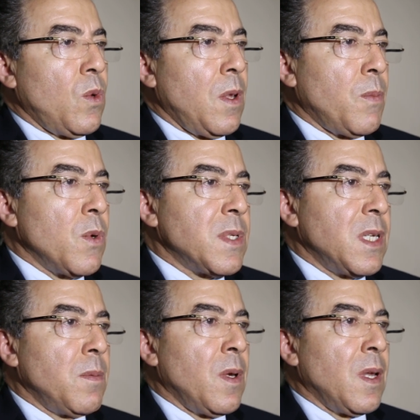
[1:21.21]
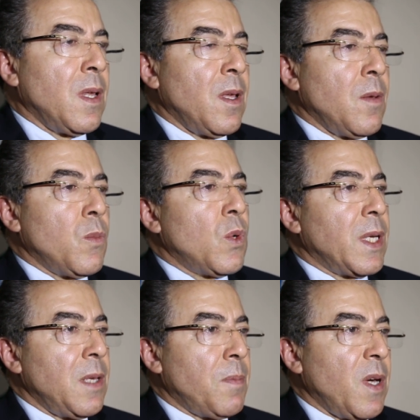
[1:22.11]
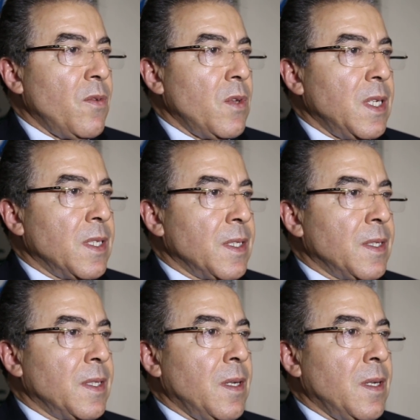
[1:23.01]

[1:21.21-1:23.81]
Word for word: tout l'impossible pour y parvenir,